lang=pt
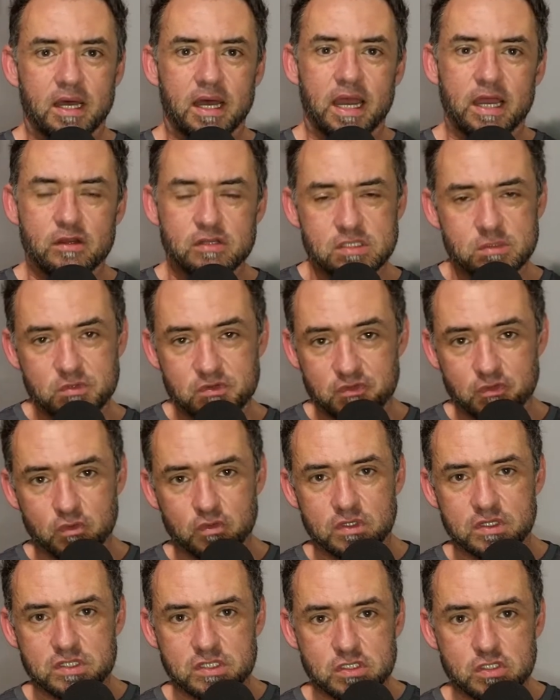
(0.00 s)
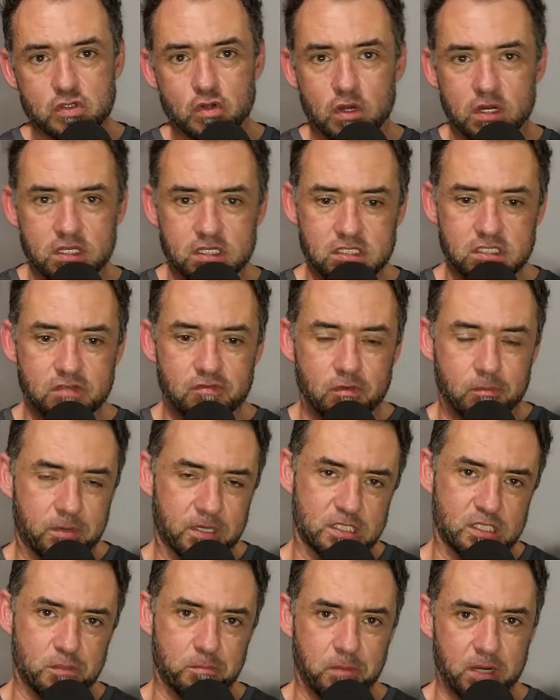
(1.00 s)
Aí nós temos figuras históricas que vão
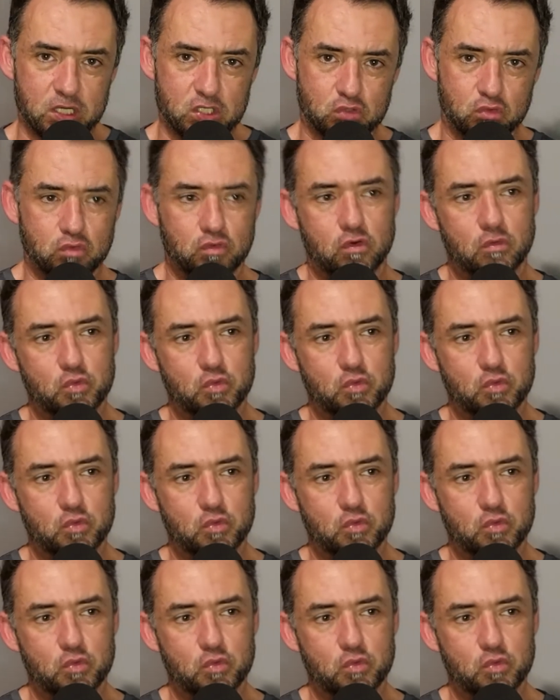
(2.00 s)
participar junto,